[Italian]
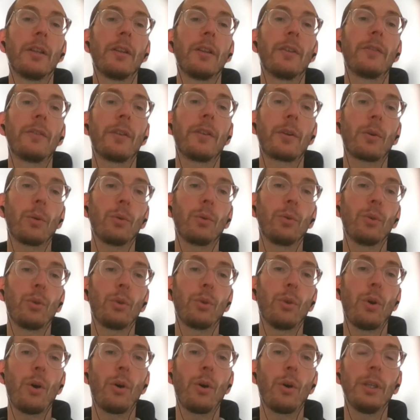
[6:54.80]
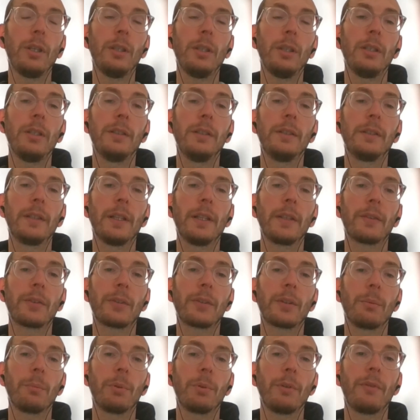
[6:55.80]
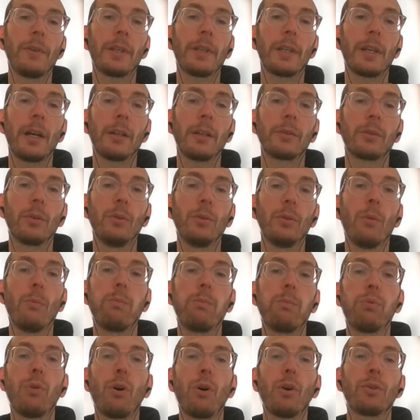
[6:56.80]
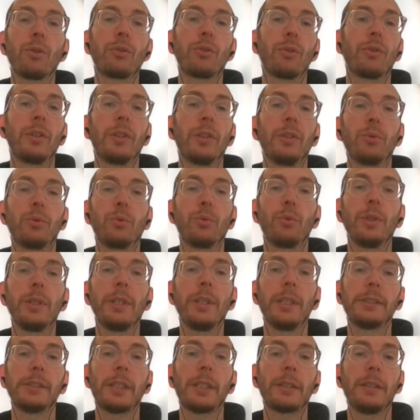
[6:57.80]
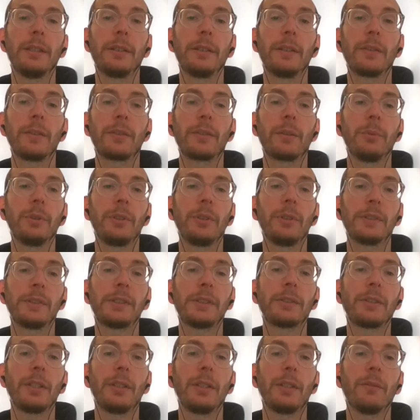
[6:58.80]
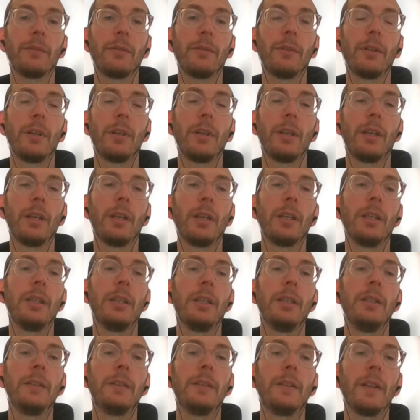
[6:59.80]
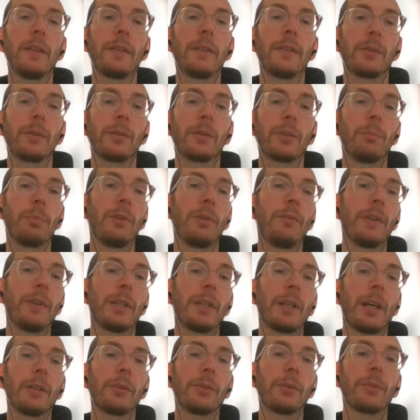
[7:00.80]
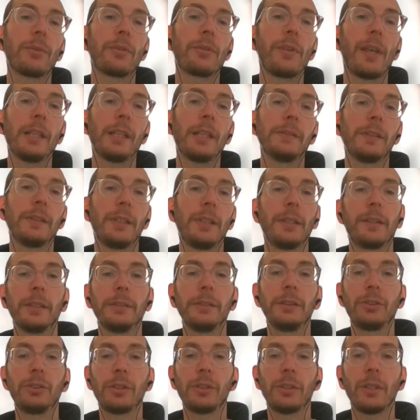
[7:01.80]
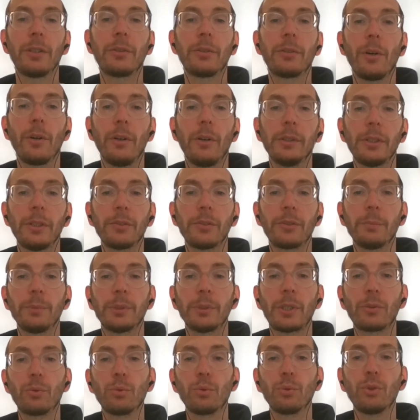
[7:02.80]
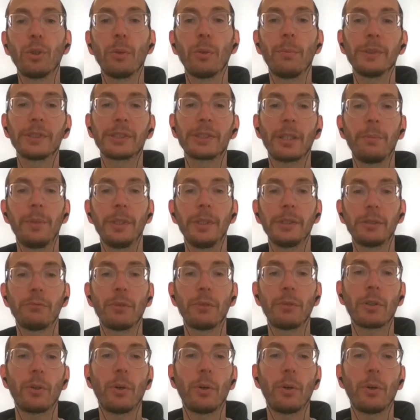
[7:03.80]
Secondo noi, il testo semplificato non può sostituire il testo amministrativo. Il testo semplificato serve a lettrici e lettori soprattutto per capire due